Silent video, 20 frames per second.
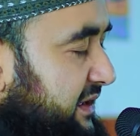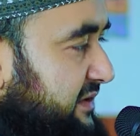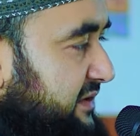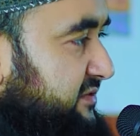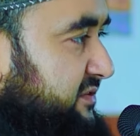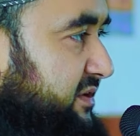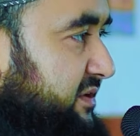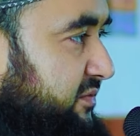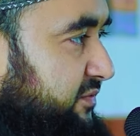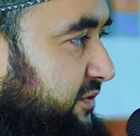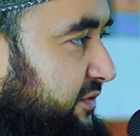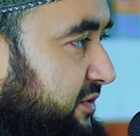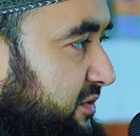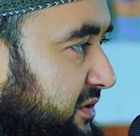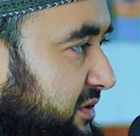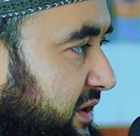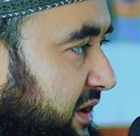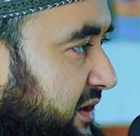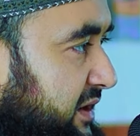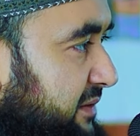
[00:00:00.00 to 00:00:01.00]

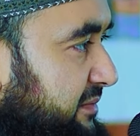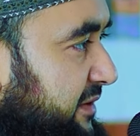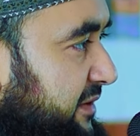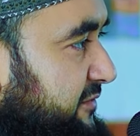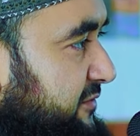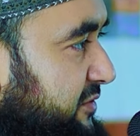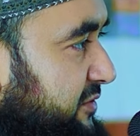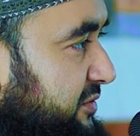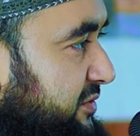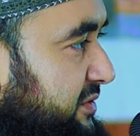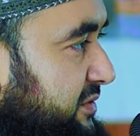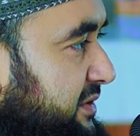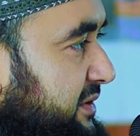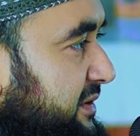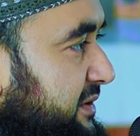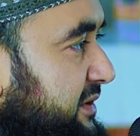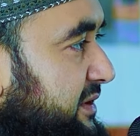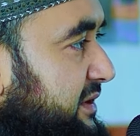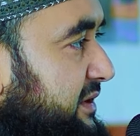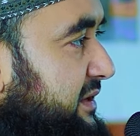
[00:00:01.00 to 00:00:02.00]
আস্তাফিরুল্লাহ আল্লাহ মাফ করুক
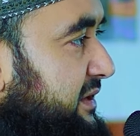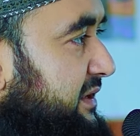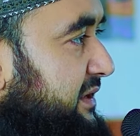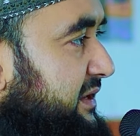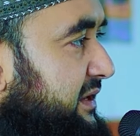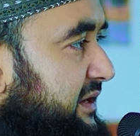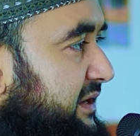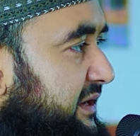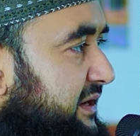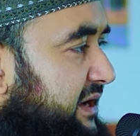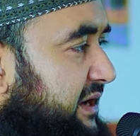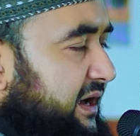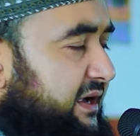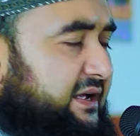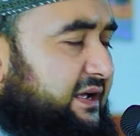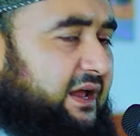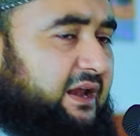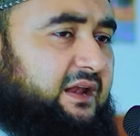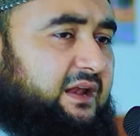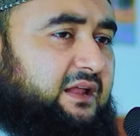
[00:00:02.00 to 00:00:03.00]

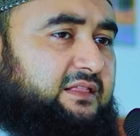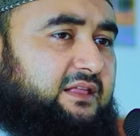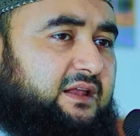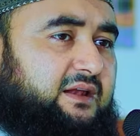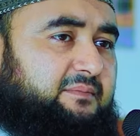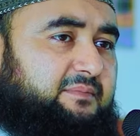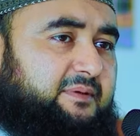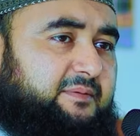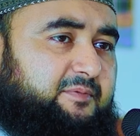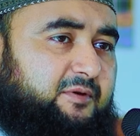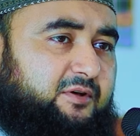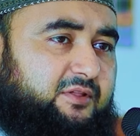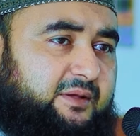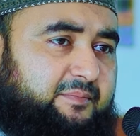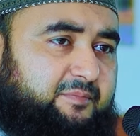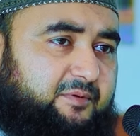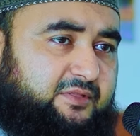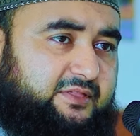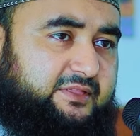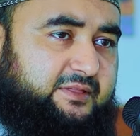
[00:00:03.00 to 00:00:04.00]
কাকে আল্লাহ তালা বিপদ
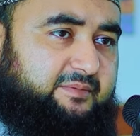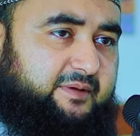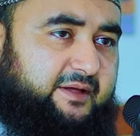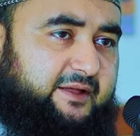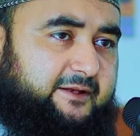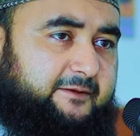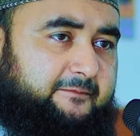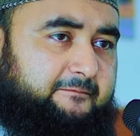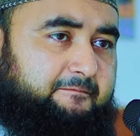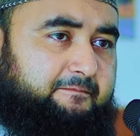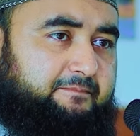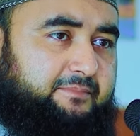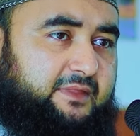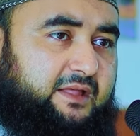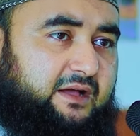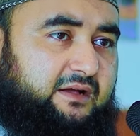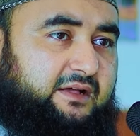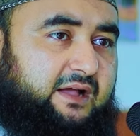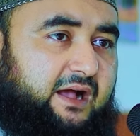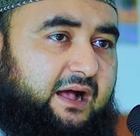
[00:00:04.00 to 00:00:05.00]
আপদ দিবেন
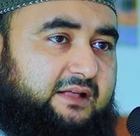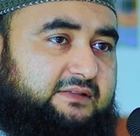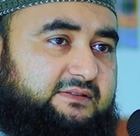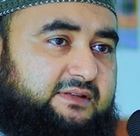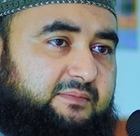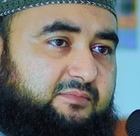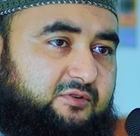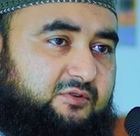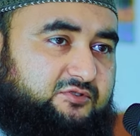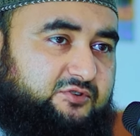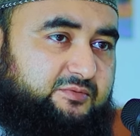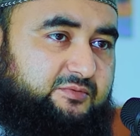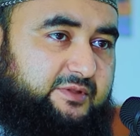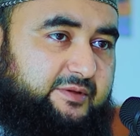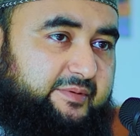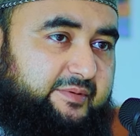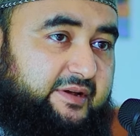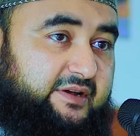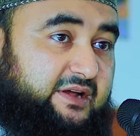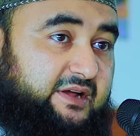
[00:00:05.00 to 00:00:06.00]
তাকে আজাব গজব
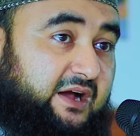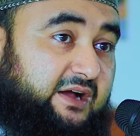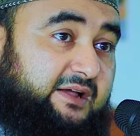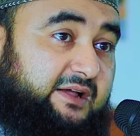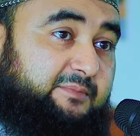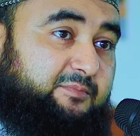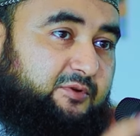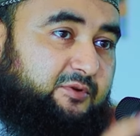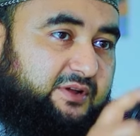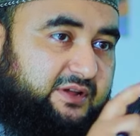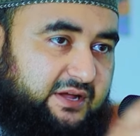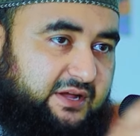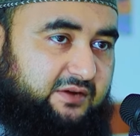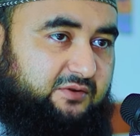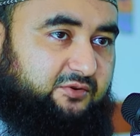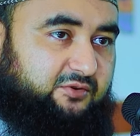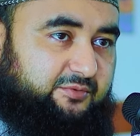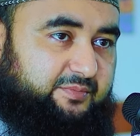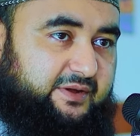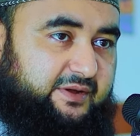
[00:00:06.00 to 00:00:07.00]
দিবেন কাকে পরীক্ষা
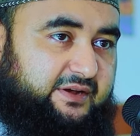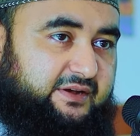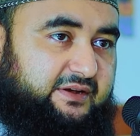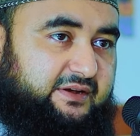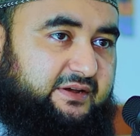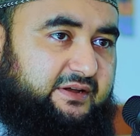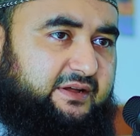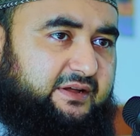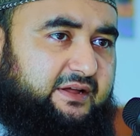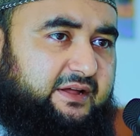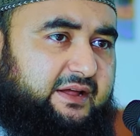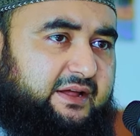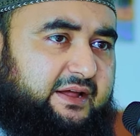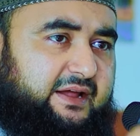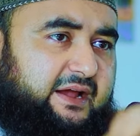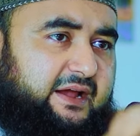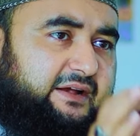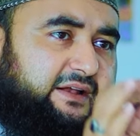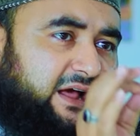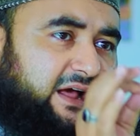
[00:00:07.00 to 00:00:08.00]
করবেন
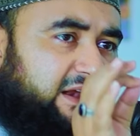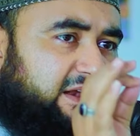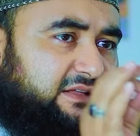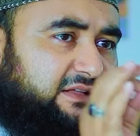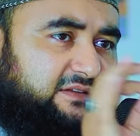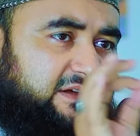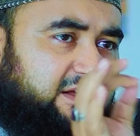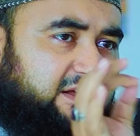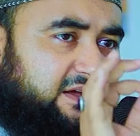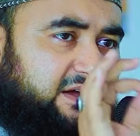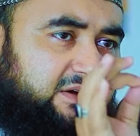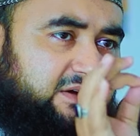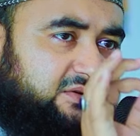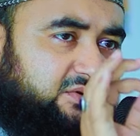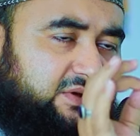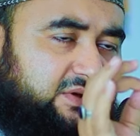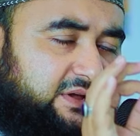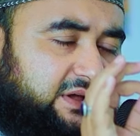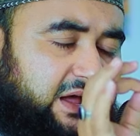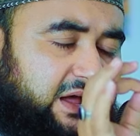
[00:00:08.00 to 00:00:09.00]
এটা আল্লাহ ছাড়া
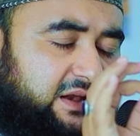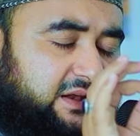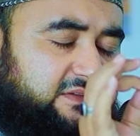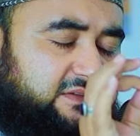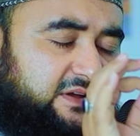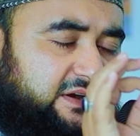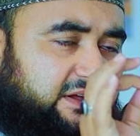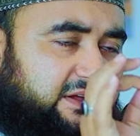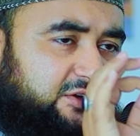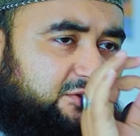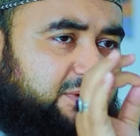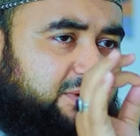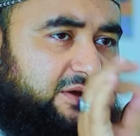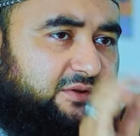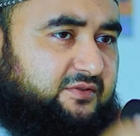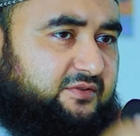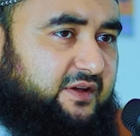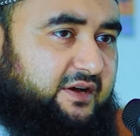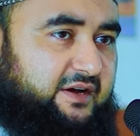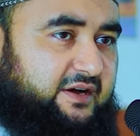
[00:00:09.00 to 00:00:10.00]
আল্লাহ ছাড়া কেউ
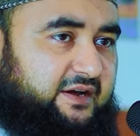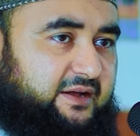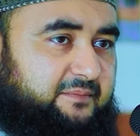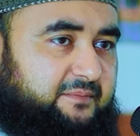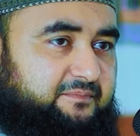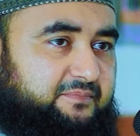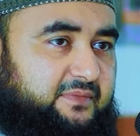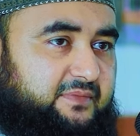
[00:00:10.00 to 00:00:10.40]
ভালো জানেন না